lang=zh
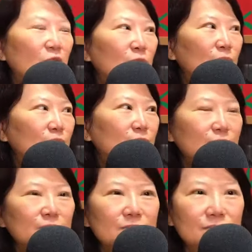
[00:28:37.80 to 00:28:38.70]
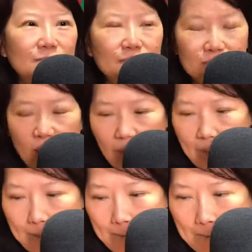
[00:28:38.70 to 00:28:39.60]
我要让他教那个那
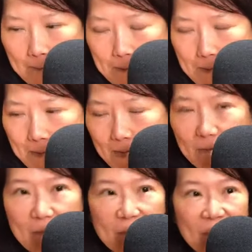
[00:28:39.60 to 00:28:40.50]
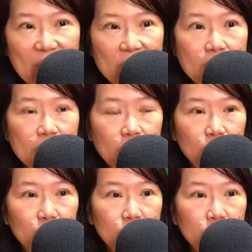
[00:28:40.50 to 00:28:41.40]
个，我们刚才讲中西融
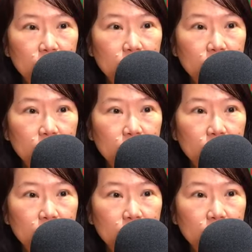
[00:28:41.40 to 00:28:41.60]
合了。